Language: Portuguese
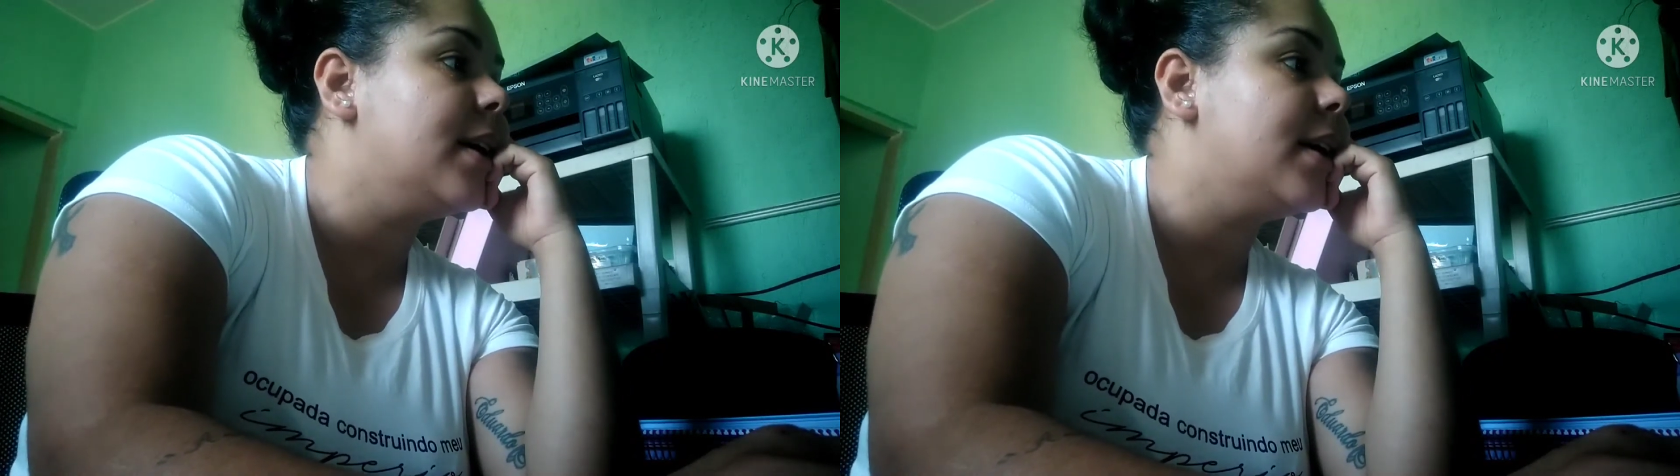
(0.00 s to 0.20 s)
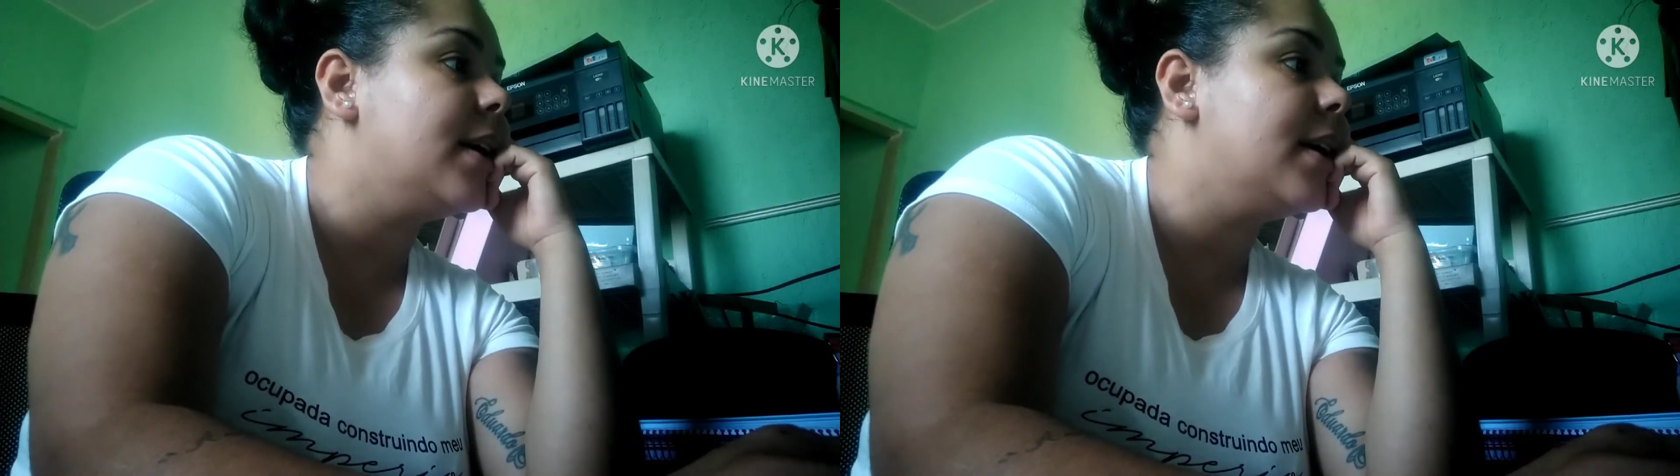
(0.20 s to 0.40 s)

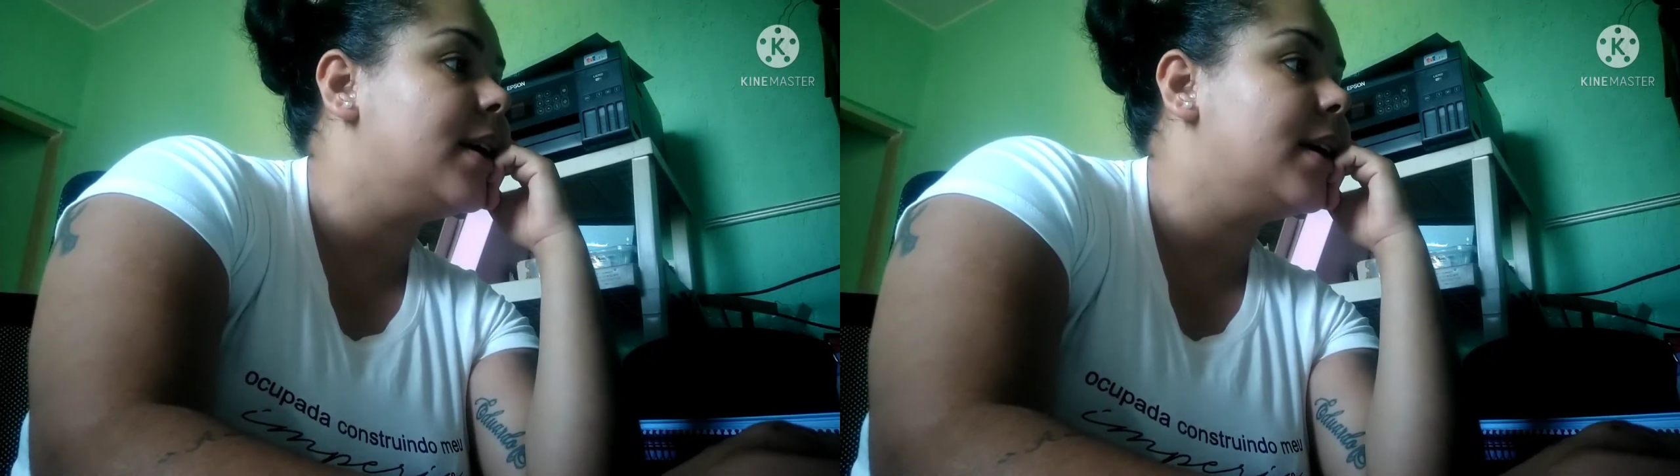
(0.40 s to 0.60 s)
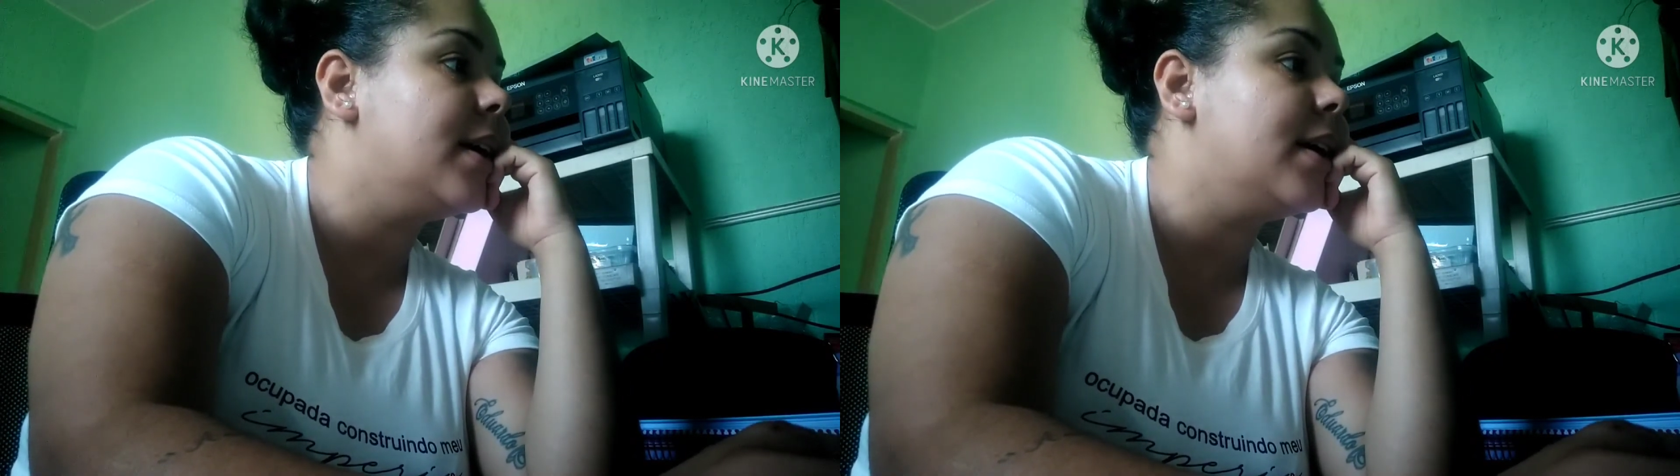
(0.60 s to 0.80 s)

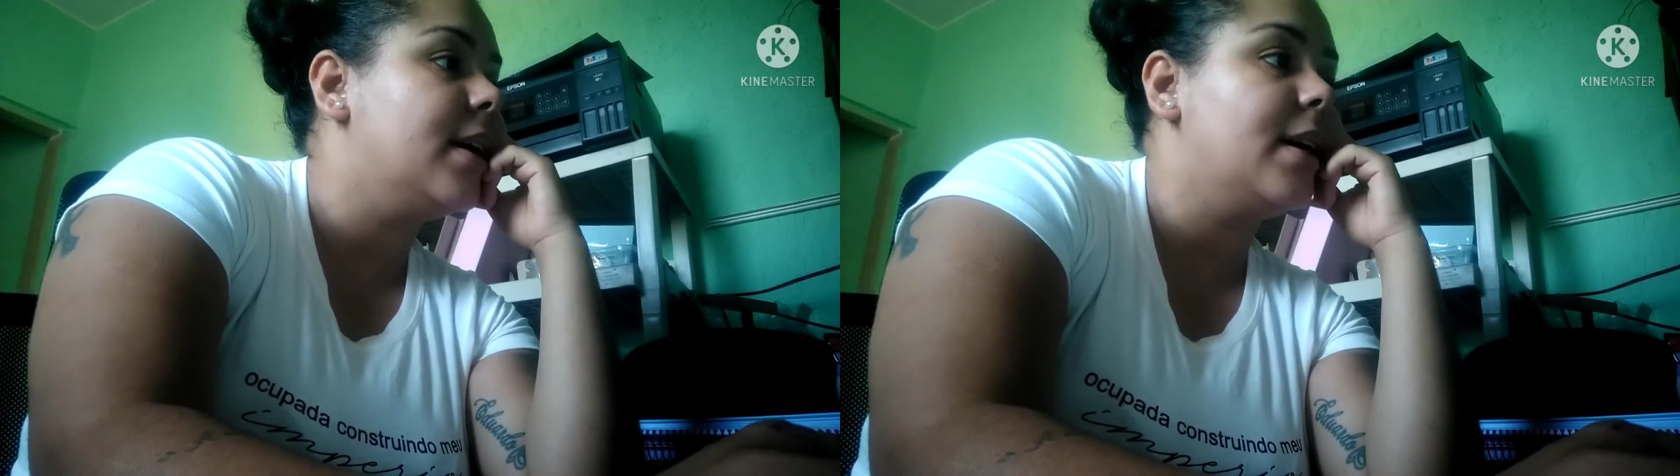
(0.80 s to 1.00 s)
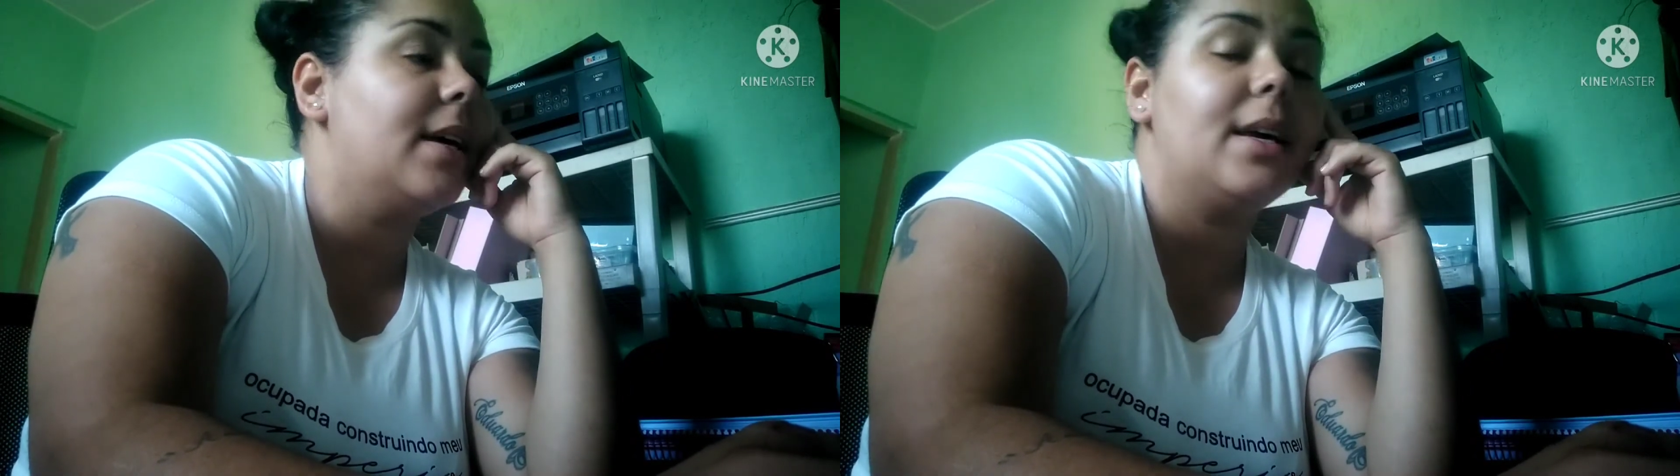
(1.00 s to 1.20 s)

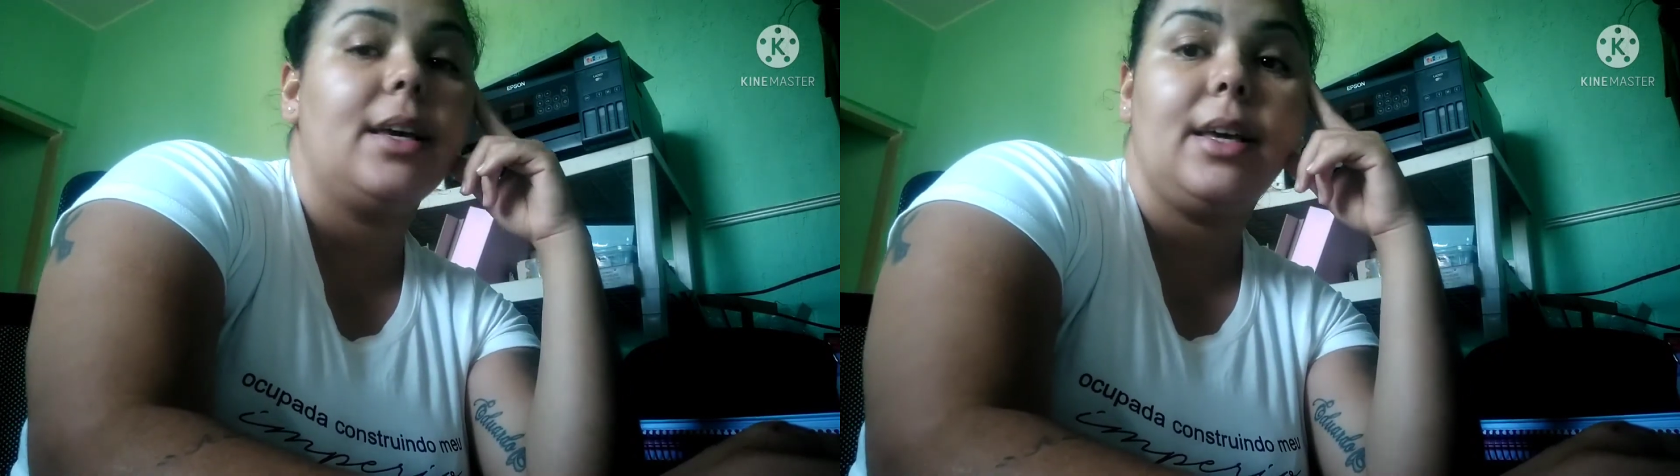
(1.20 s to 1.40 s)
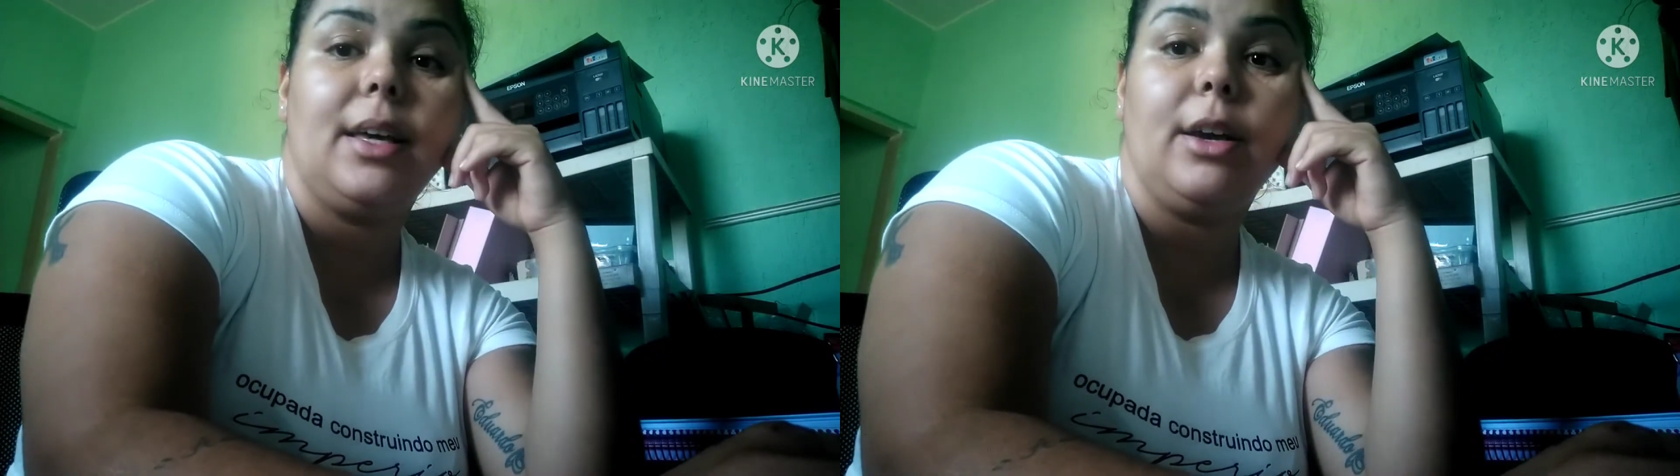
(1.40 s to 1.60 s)
é,
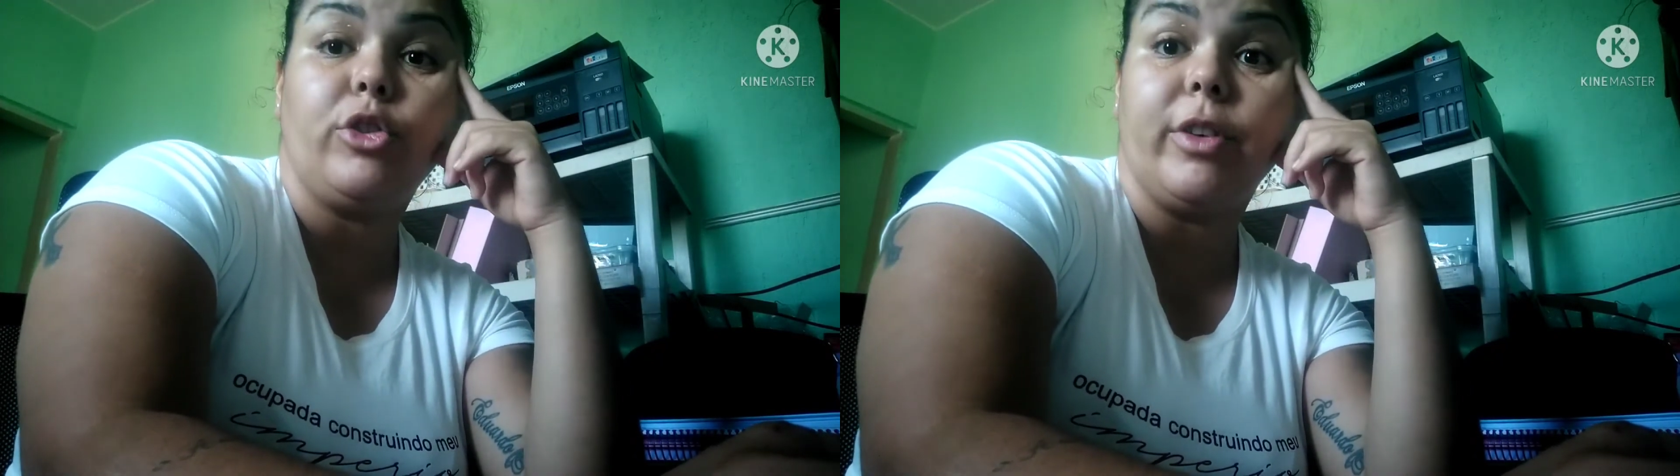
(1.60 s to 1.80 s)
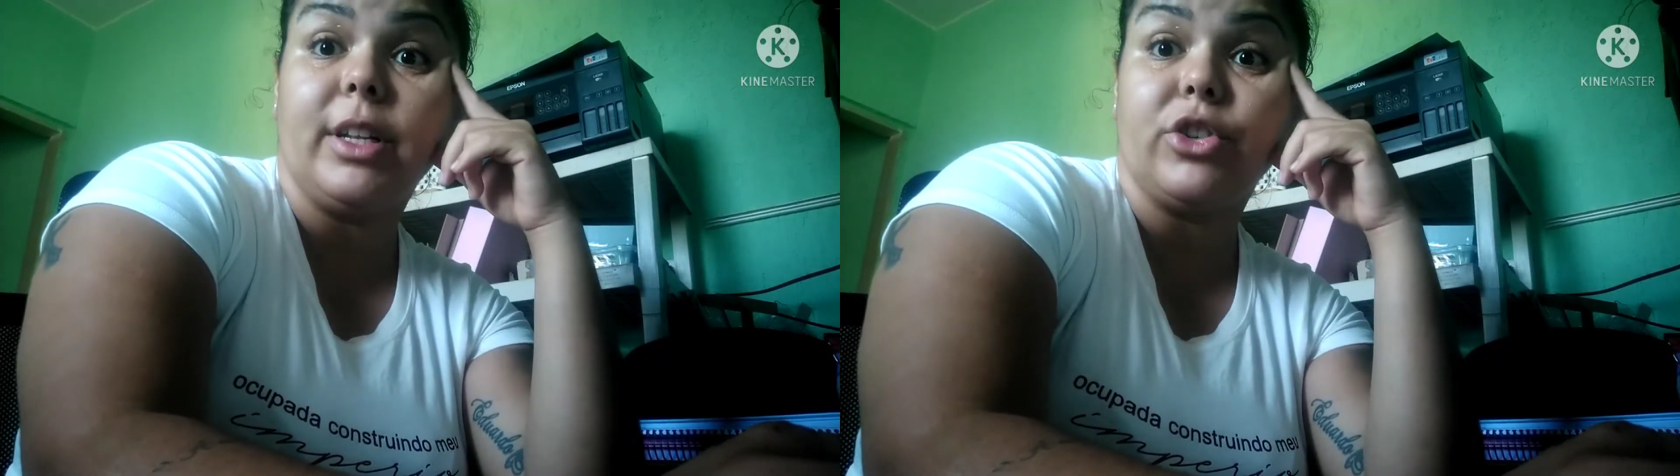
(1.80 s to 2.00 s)
eu tive